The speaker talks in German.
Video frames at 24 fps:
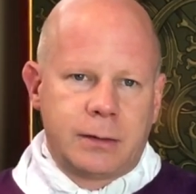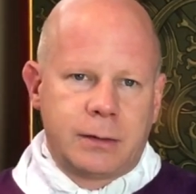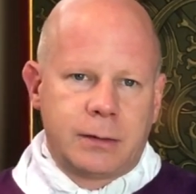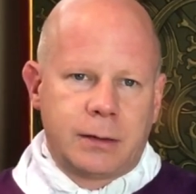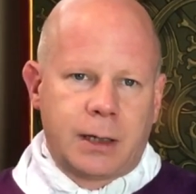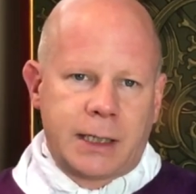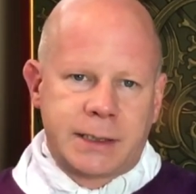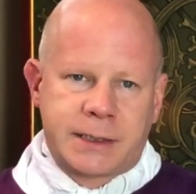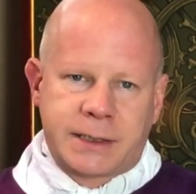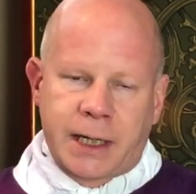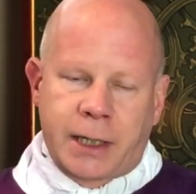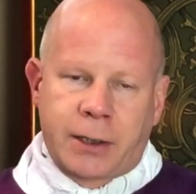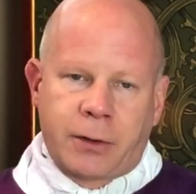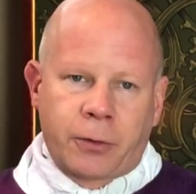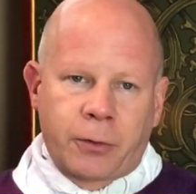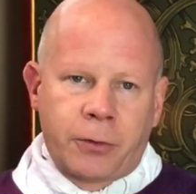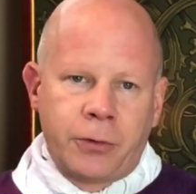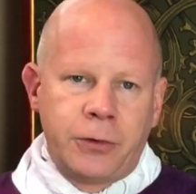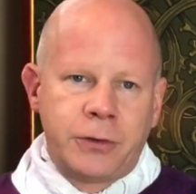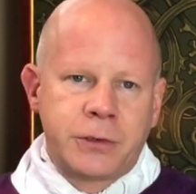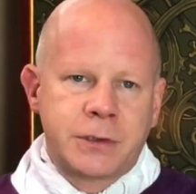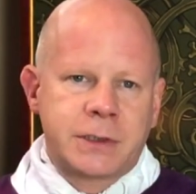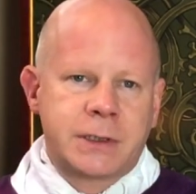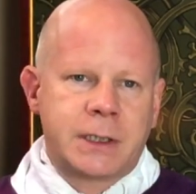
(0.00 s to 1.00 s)
als der
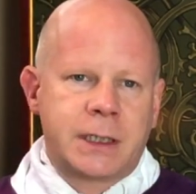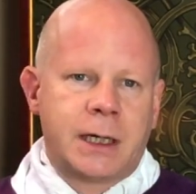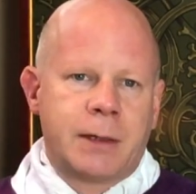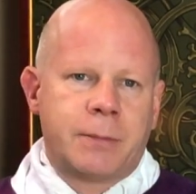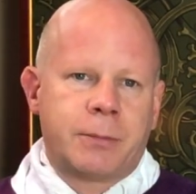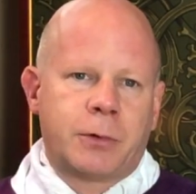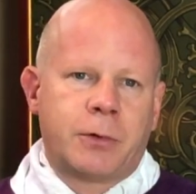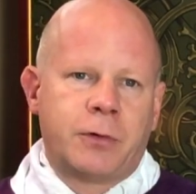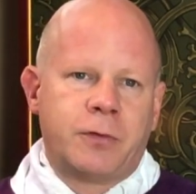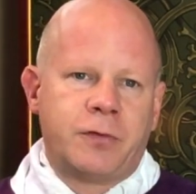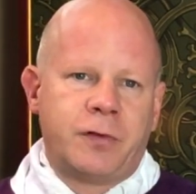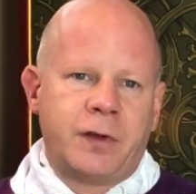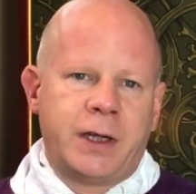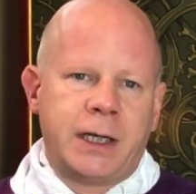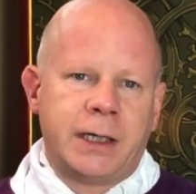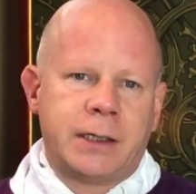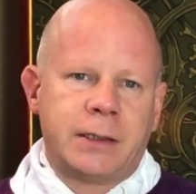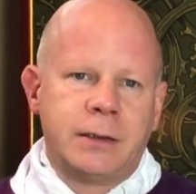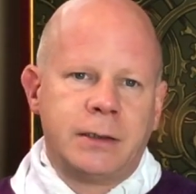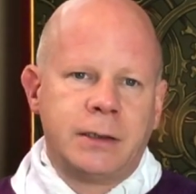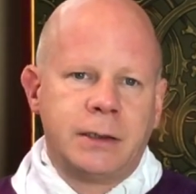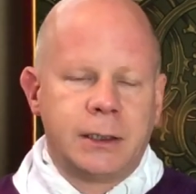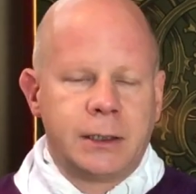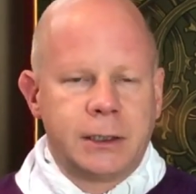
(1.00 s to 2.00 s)
größte der
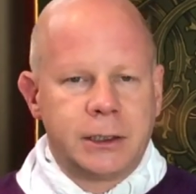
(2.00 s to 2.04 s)
Propheten